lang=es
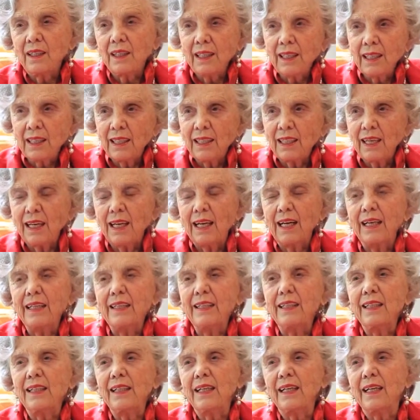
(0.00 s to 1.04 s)
que era la
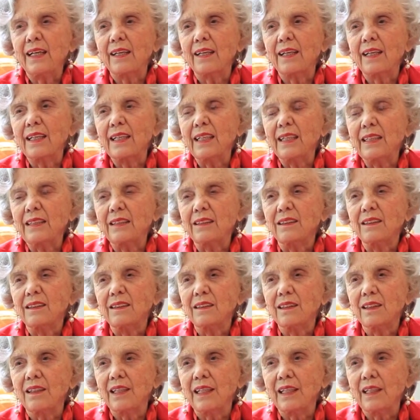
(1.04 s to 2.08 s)
hija de,
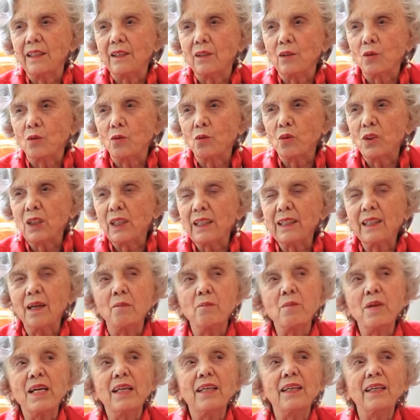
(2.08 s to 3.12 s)
de, Ruth. Y
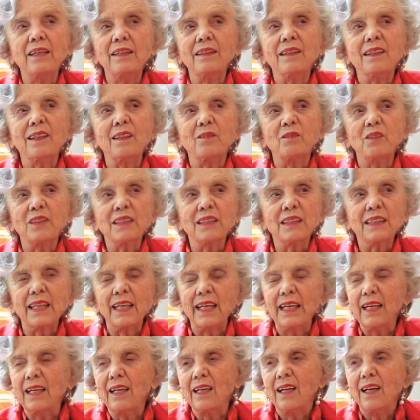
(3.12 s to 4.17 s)
también
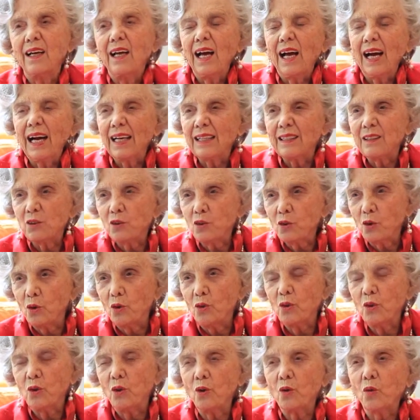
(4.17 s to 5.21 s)
entrevisté a
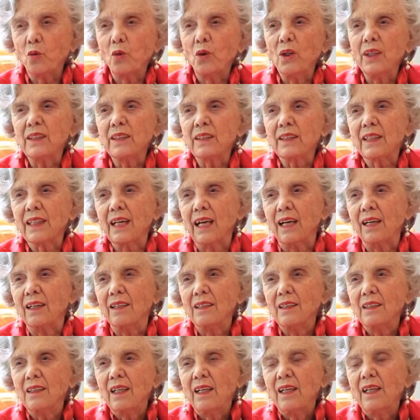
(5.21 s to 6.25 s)
Antonio Cuesta,
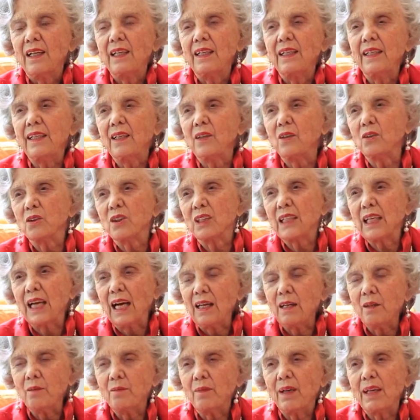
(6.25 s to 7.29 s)
el hijo
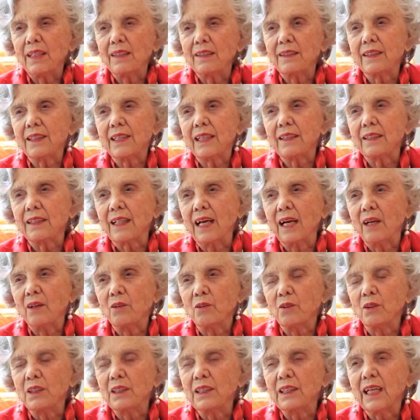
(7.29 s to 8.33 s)
tan
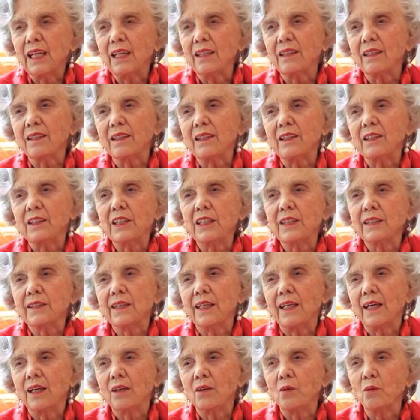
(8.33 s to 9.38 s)
maltratado y tan
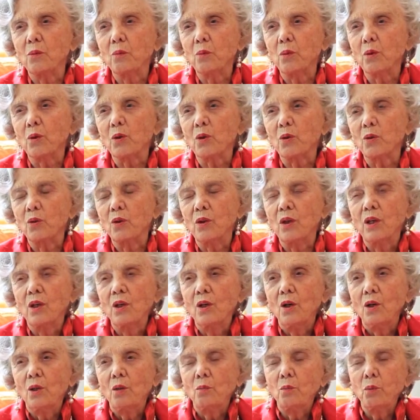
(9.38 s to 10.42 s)
rechazado por,
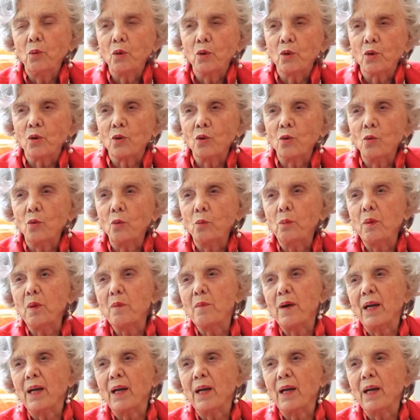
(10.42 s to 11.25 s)
por Lupe